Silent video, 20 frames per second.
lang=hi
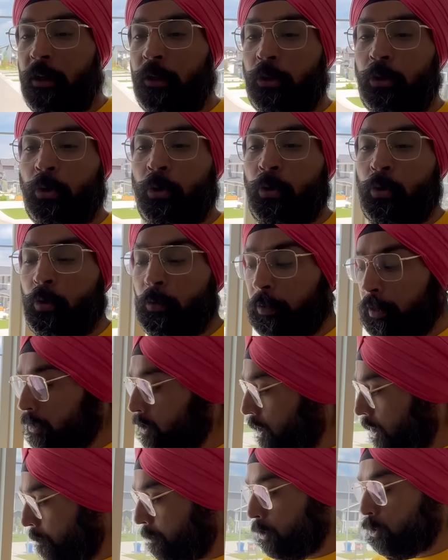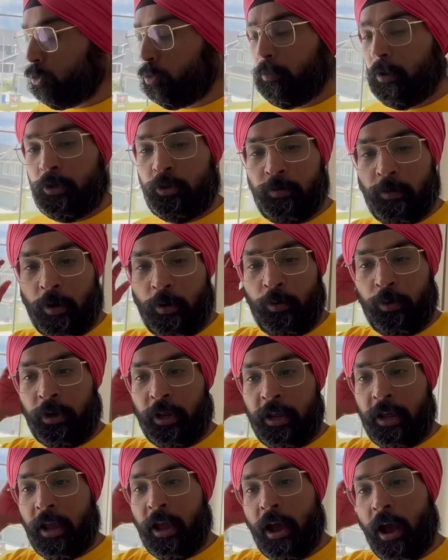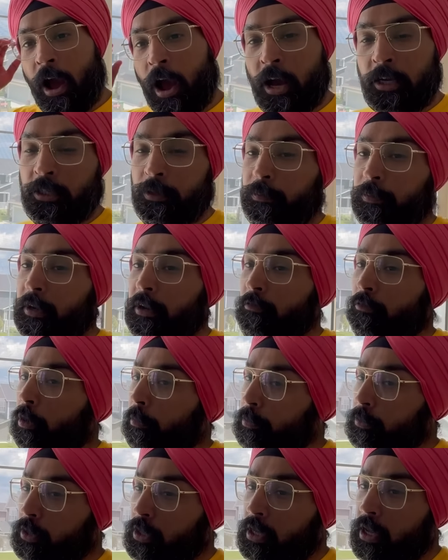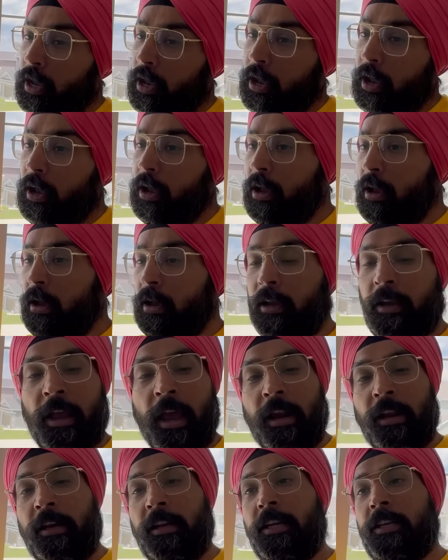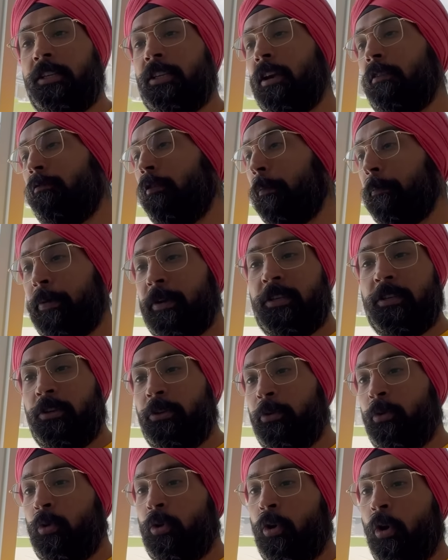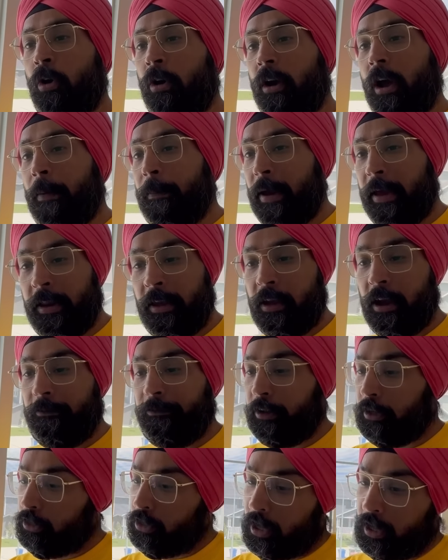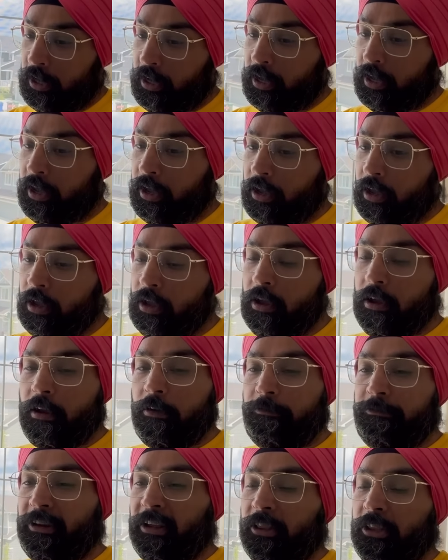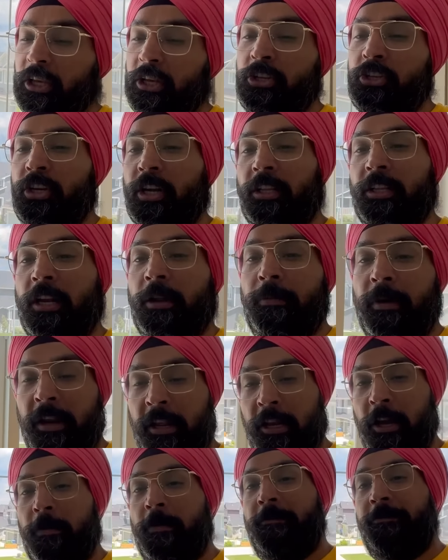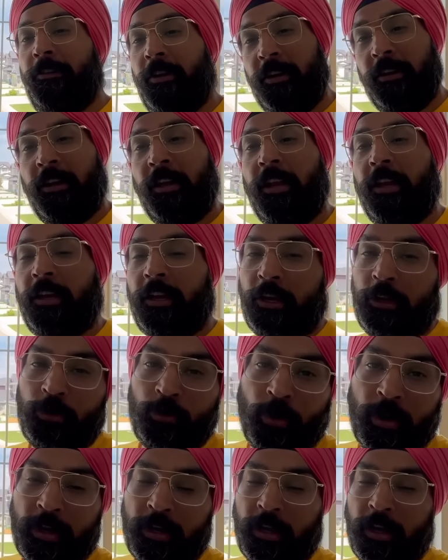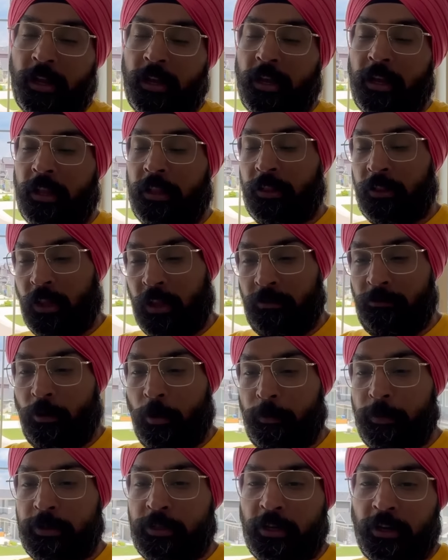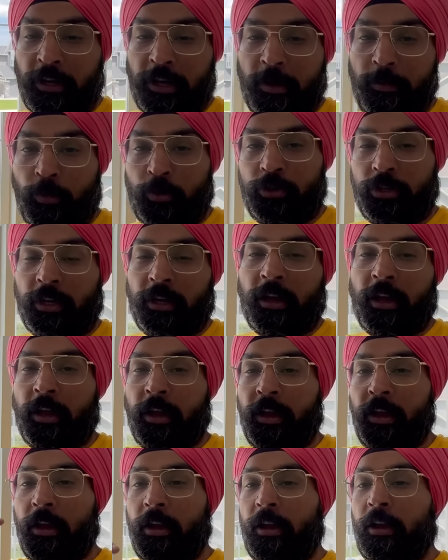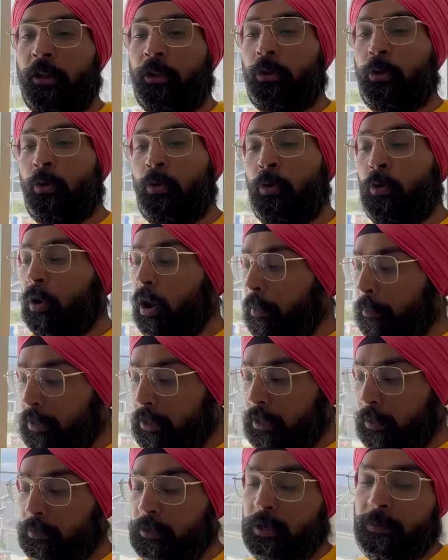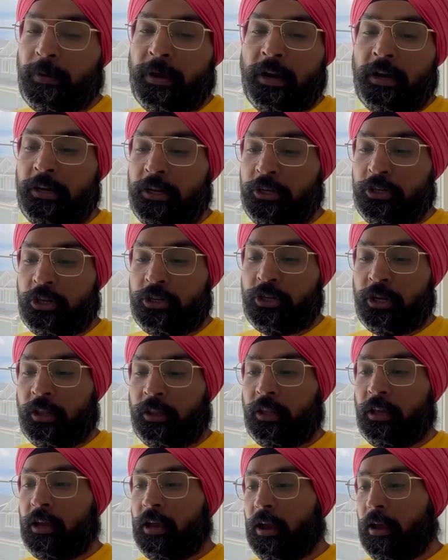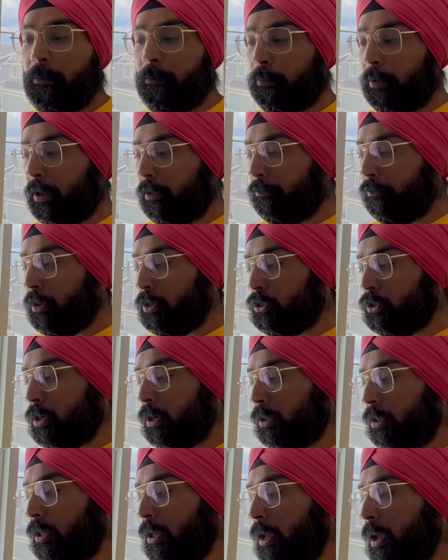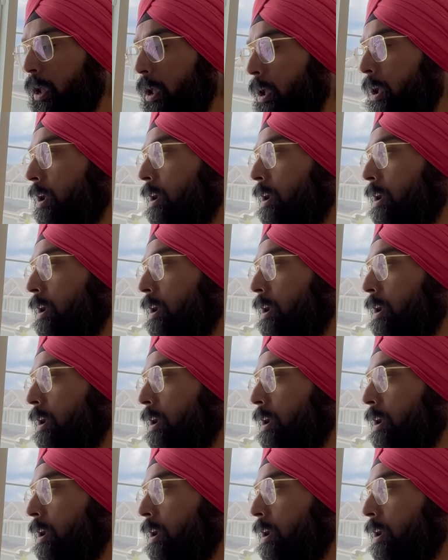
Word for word: तो बस अभी सुबह सुबह उठे हैं आज अपनी वापसी है कैलगरी से वापस न्यूयॉर्क अमेरिका फिर जा रहे हैं फिर तीन चार दिन अमेरिका में फ़न करेंगे इन्जॉय करेंगे एंड देन वापस इंडिया पहुँचेंगे तो अभी सबसे पहले नीचे चलते हैं ब्रेकफास्ट करते हैं